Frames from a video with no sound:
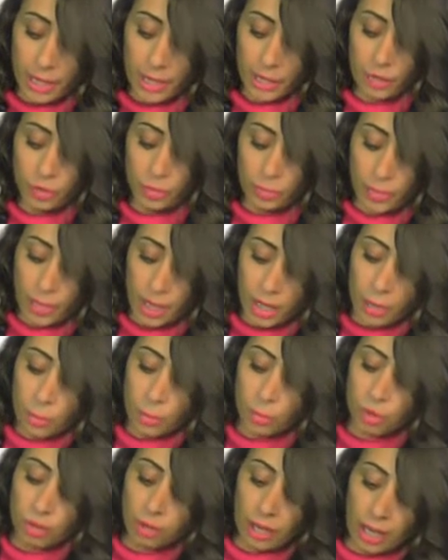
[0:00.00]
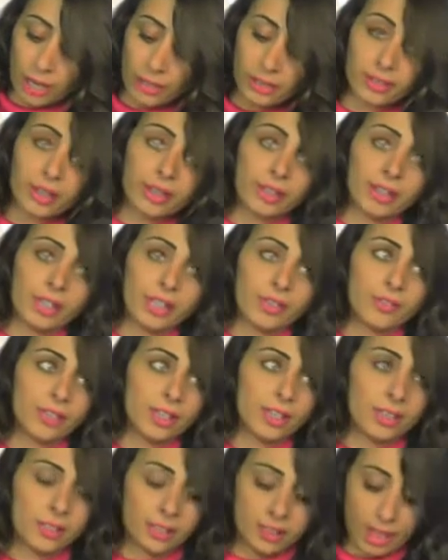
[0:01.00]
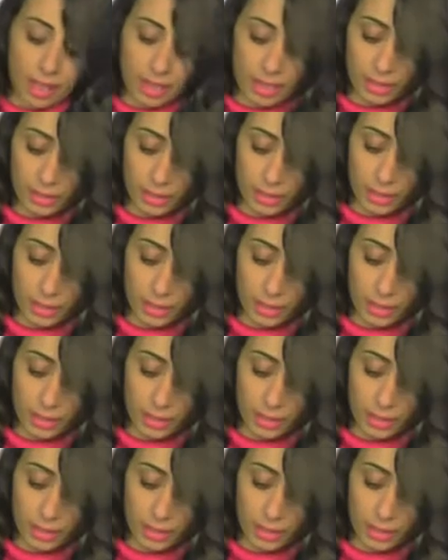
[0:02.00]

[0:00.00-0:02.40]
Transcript: عشبة أو شاي التنحيف لإزالة